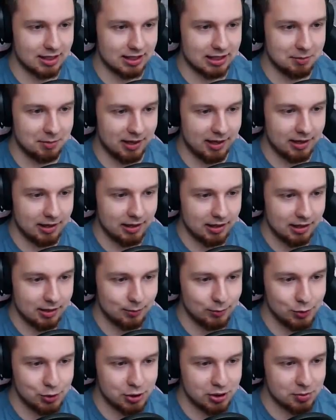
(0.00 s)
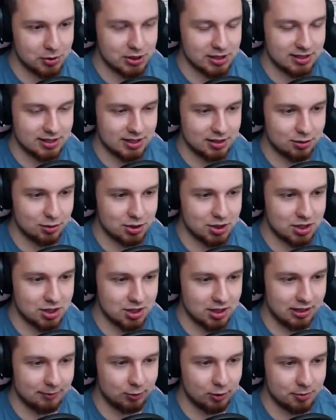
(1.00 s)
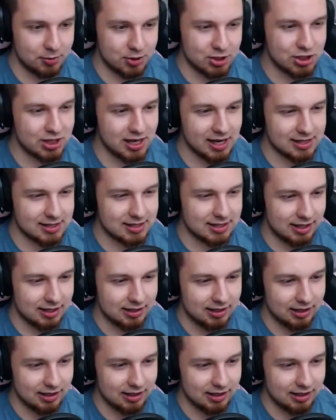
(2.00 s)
chyba, muszę przyznać. Troszeczkę nam to przeszkadza.